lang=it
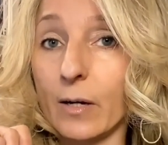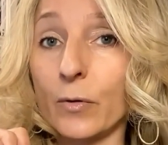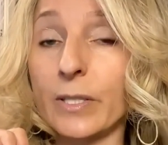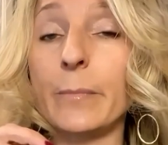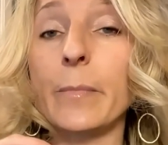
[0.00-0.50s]
o
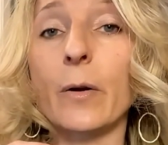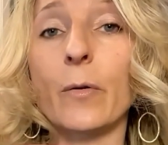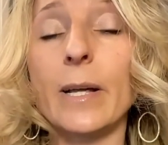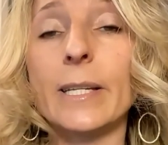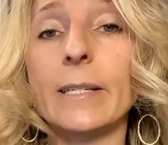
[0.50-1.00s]

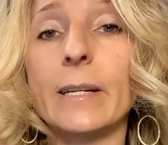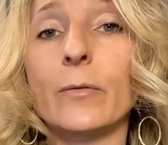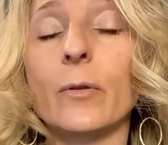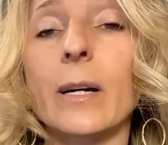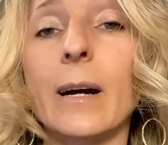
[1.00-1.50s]
sembrano essere
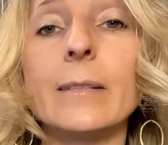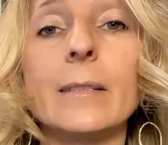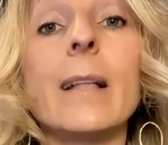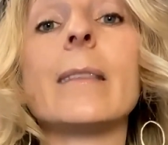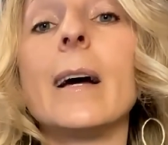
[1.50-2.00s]
toccati
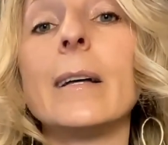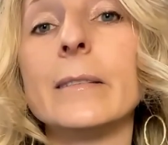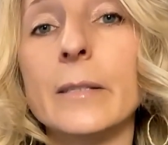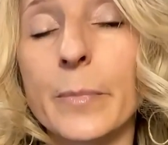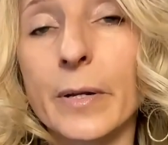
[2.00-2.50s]
da
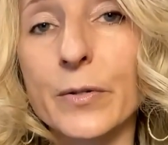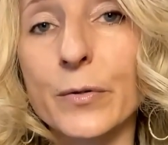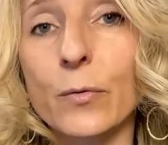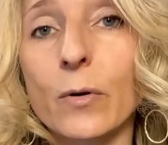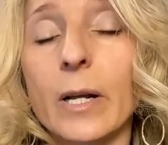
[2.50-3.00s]
tante
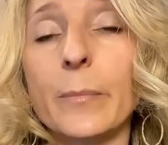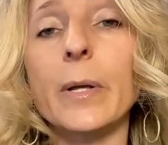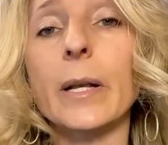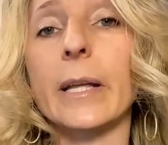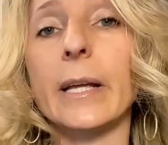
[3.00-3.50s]
persone
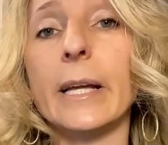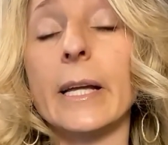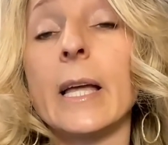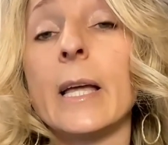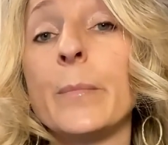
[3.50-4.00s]
perché,
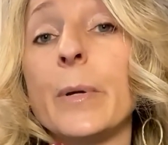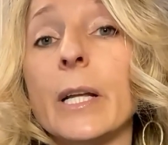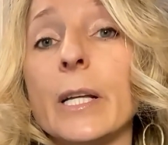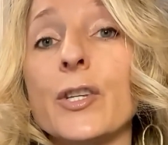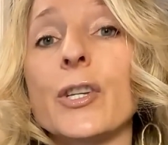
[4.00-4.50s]

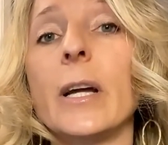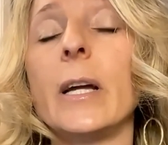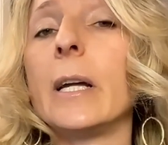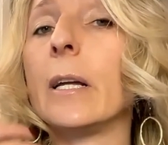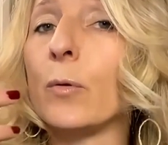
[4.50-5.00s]
perché
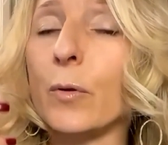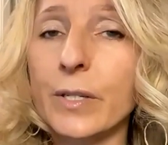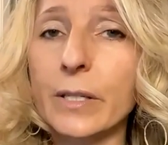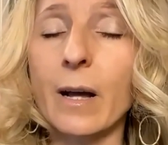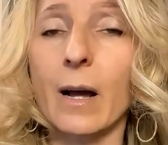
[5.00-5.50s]
c'è
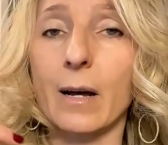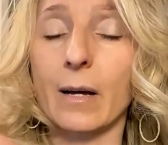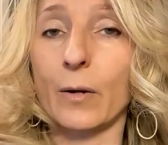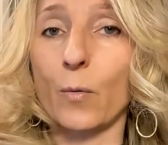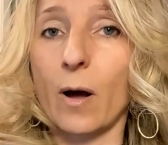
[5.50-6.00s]
curiosità a
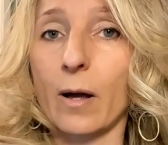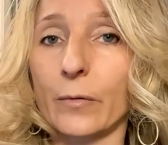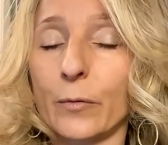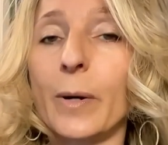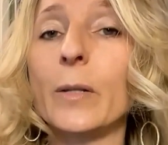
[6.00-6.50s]

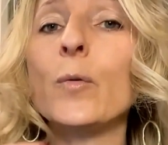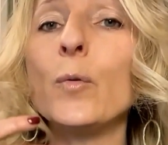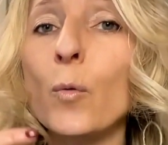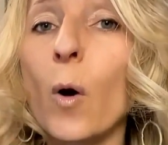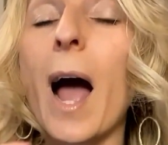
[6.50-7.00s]
riguardo, ma
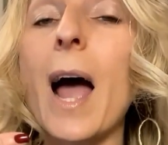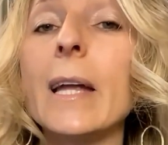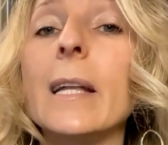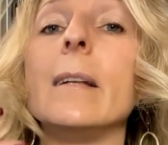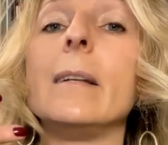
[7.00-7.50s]
tu
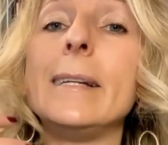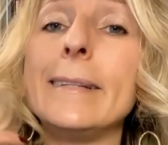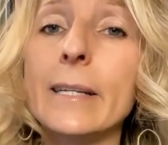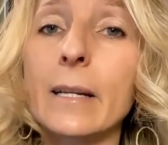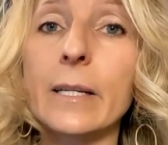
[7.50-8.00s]
hai il
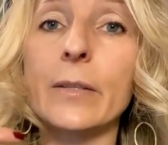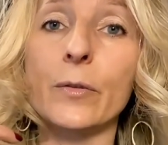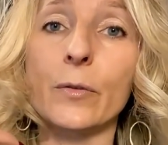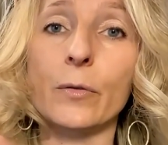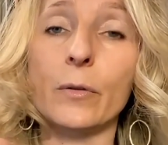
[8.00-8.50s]

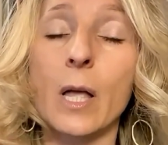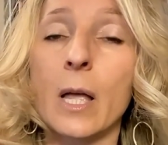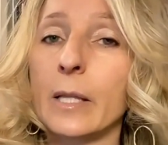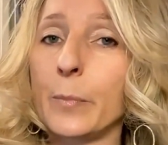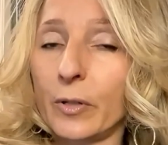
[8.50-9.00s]
diritto
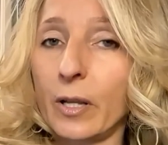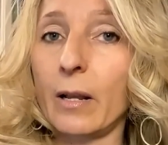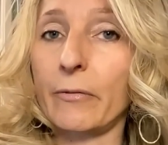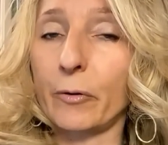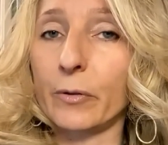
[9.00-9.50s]
di poterli
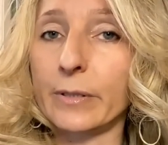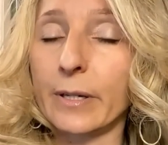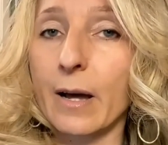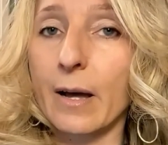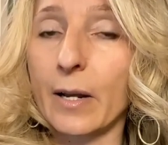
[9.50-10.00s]

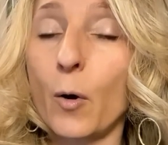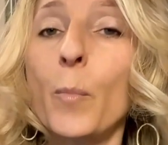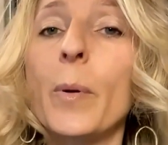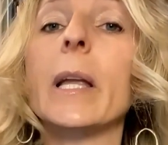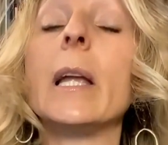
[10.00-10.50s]
affrontare o
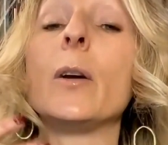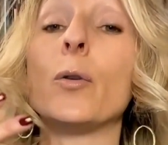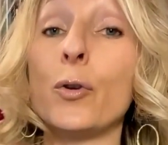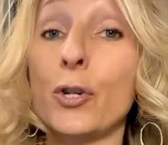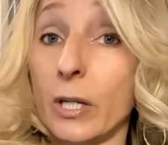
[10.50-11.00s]
perché li
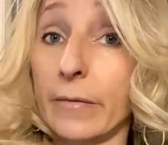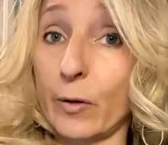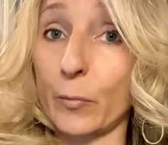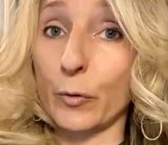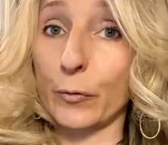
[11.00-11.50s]
conosci
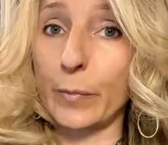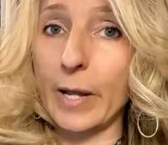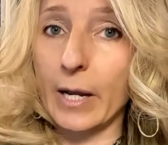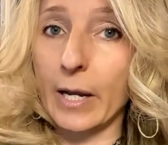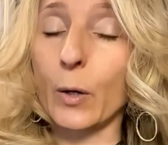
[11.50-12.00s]
davvero molto
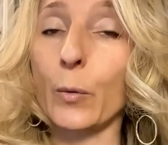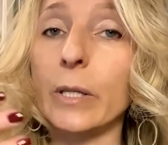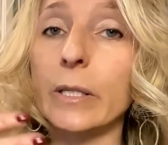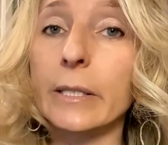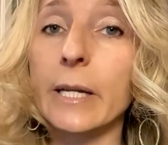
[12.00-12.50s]
bene e
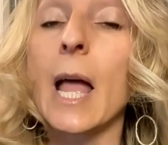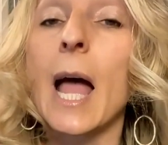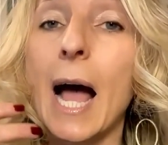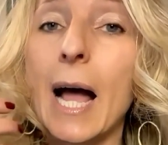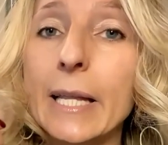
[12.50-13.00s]
quindi
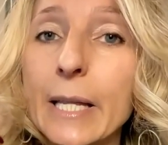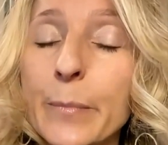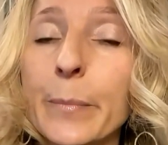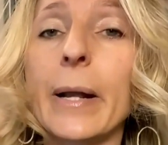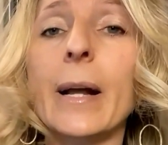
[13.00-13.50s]
hai
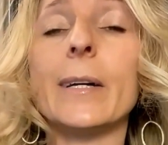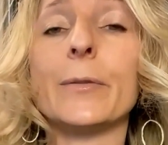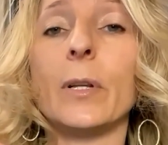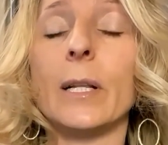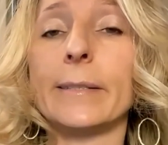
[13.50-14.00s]

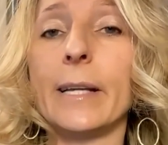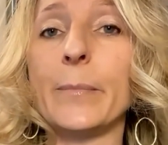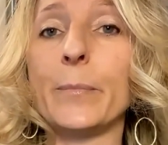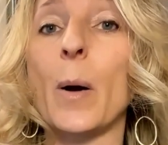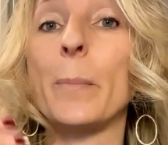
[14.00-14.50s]
imparato nel
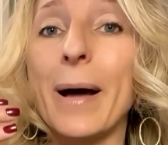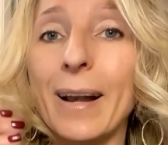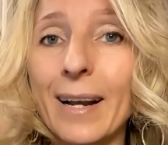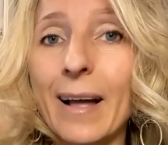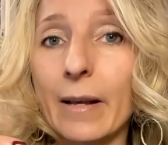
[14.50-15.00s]
tempo a
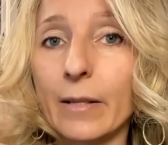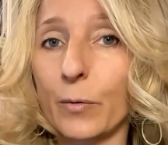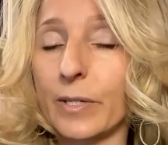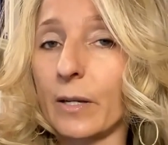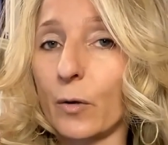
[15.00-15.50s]
parlare di
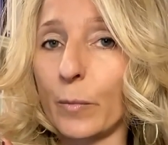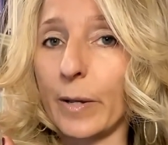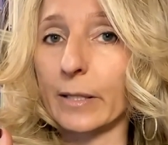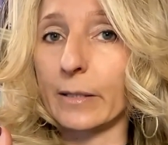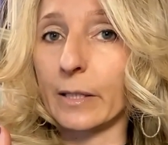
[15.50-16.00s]
questi
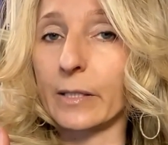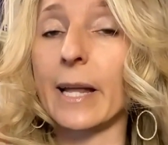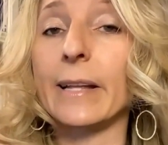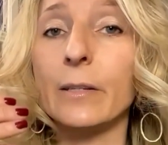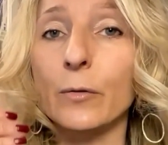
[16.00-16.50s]
argomenti,
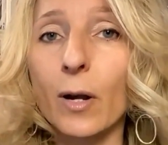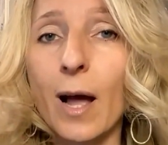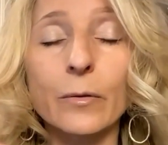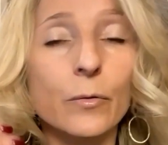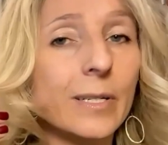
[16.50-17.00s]
sei
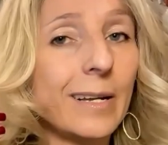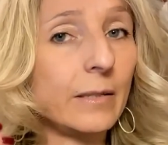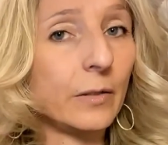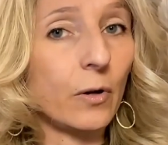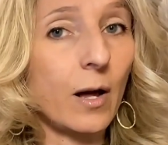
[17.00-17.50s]
titolato, sei
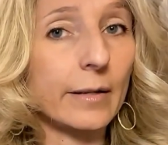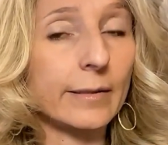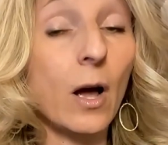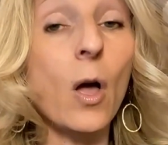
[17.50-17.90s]
titolata,